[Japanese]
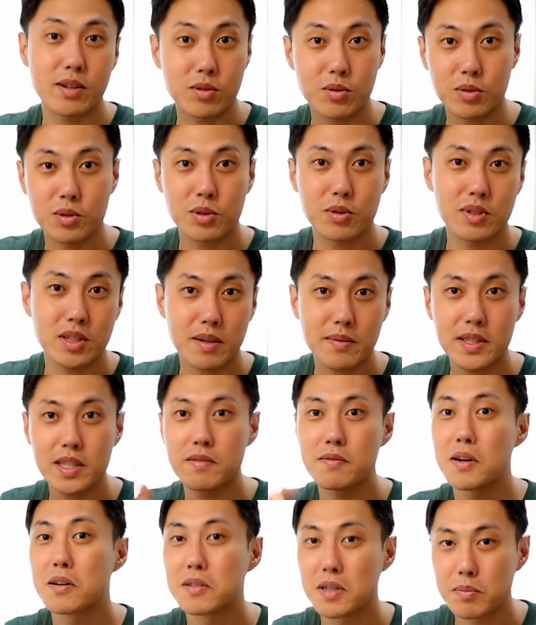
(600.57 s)
と連絡を取る
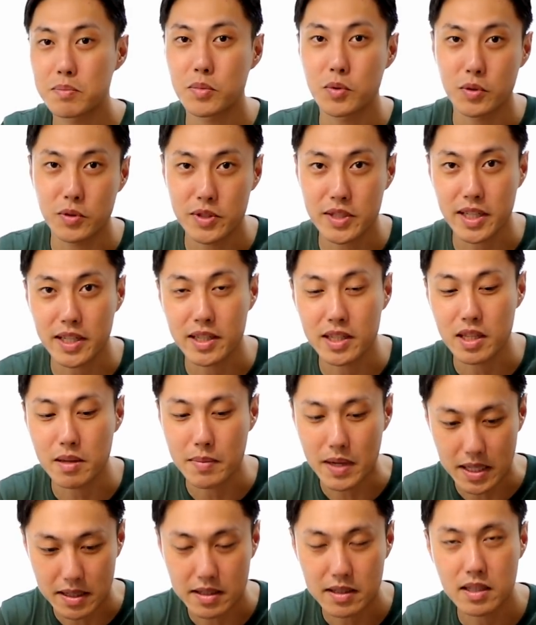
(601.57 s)
ためにワウアップを
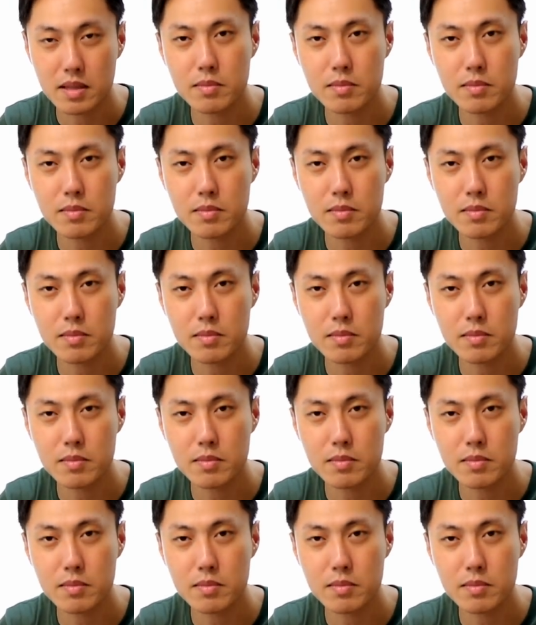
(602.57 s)
使って